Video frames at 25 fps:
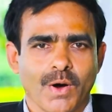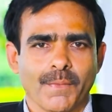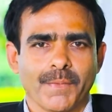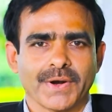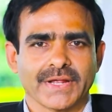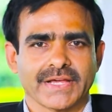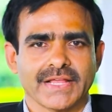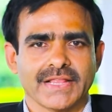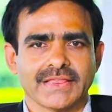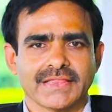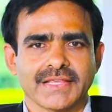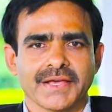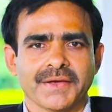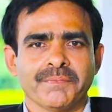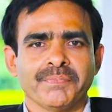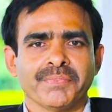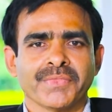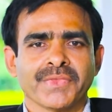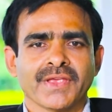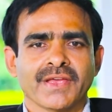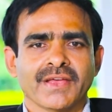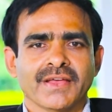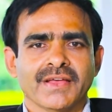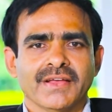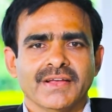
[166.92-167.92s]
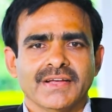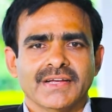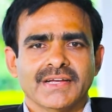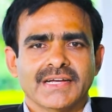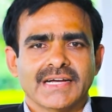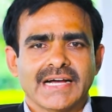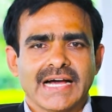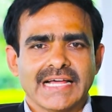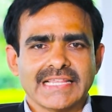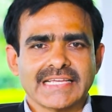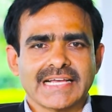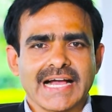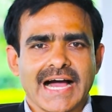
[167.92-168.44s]
లోపలికి వెళ్తే
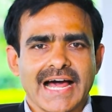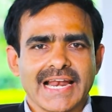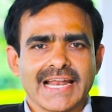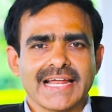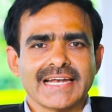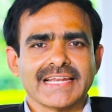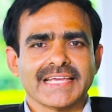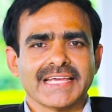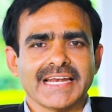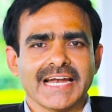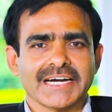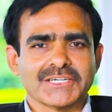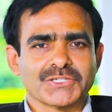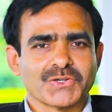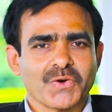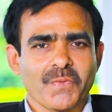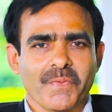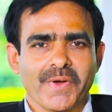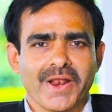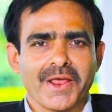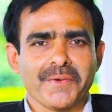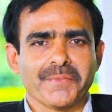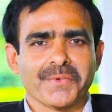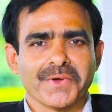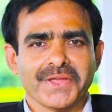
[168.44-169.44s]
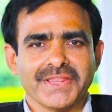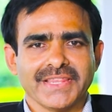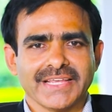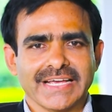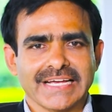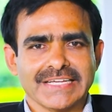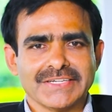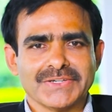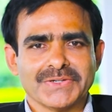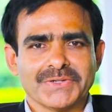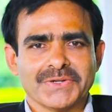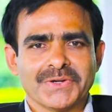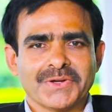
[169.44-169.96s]
అది కాలానికి లక్ష రూపాయలు అయిపోయింది
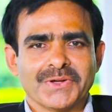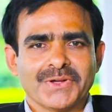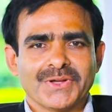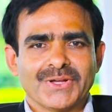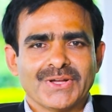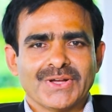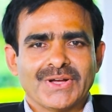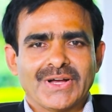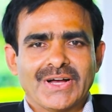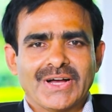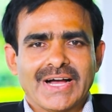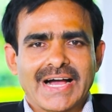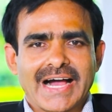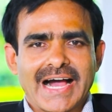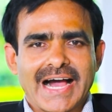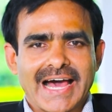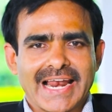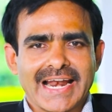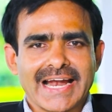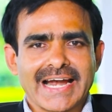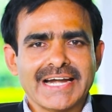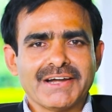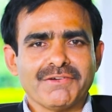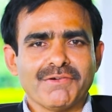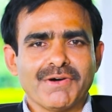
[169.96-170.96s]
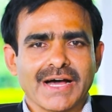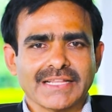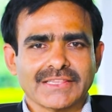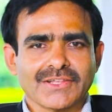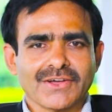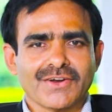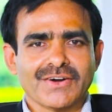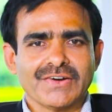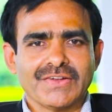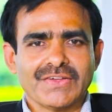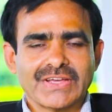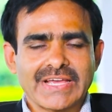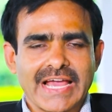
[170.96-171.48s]
గజం అలాంటి
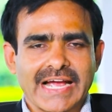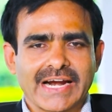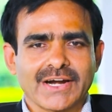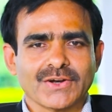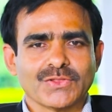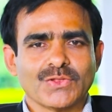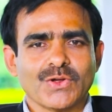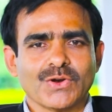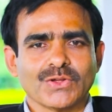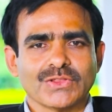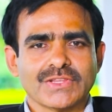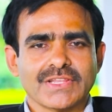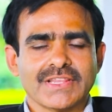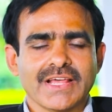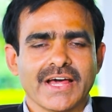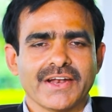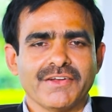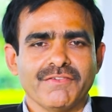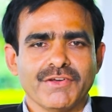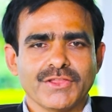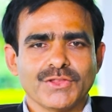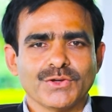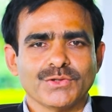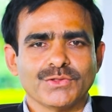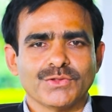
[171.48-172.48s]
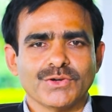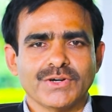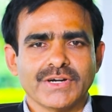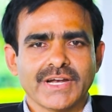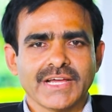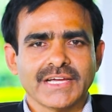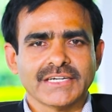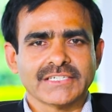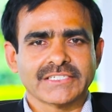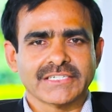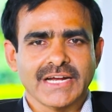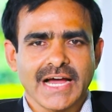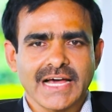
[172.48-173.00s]
వాతావరణం ఇంకెక్కడ దొరుకుతుంది దాన్ని వెతుకుతుంటే
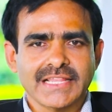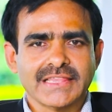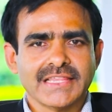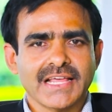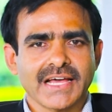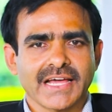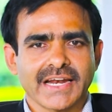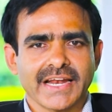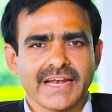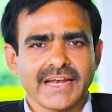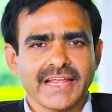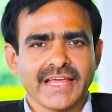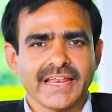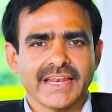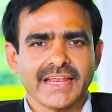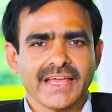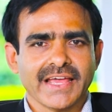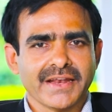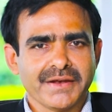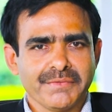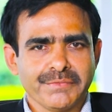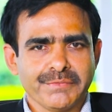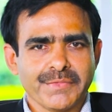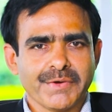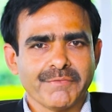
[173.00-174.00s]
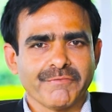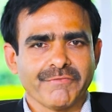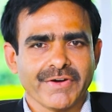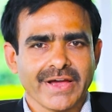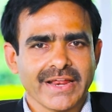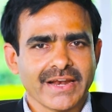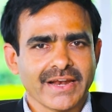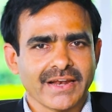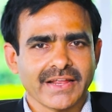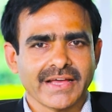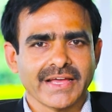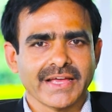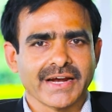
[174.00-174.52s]
షాద్ నగర్ అనే ఏరియాని మేము
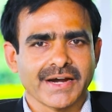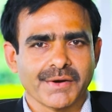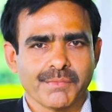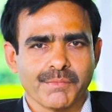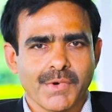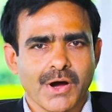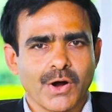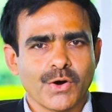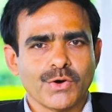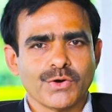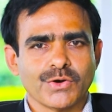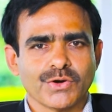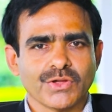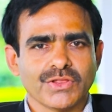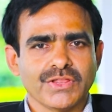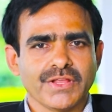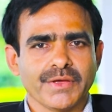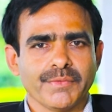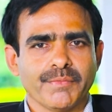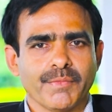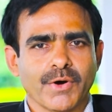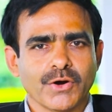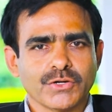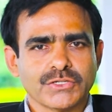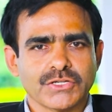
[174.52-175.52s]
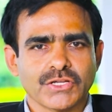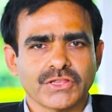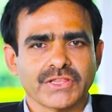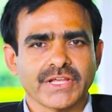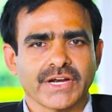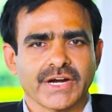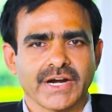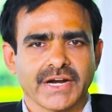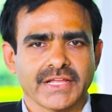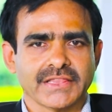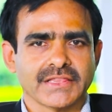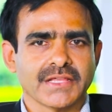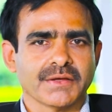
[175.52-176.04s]
ఫైనల్గా ఇక్కడ బాగుంటుంది భవిష్యత్తు
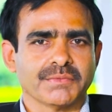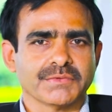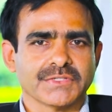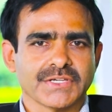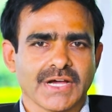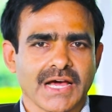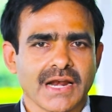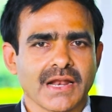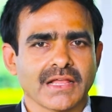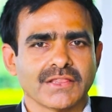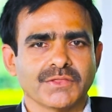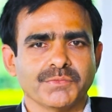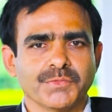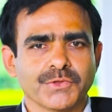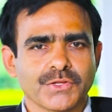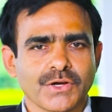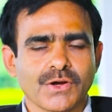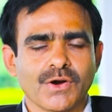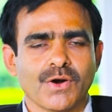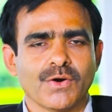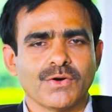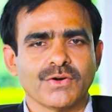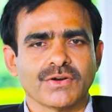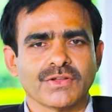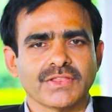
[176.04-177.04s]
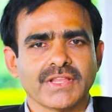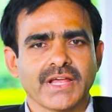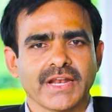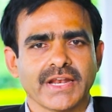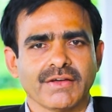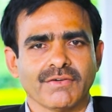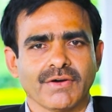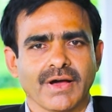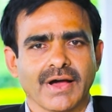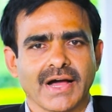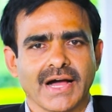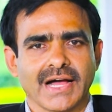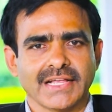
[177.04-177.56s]
ఇక్కడైతే చాలా అద్భుతంగా ఉంటుందనే
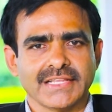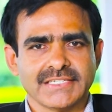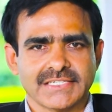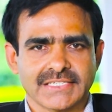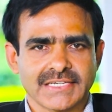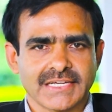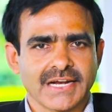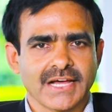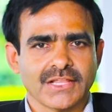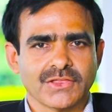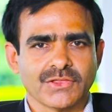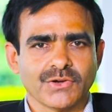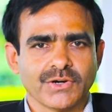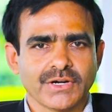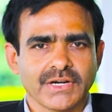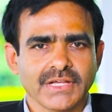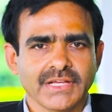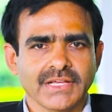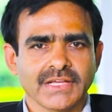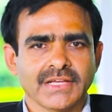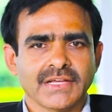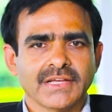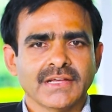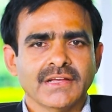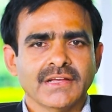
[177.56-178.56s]
అంచనాతోటి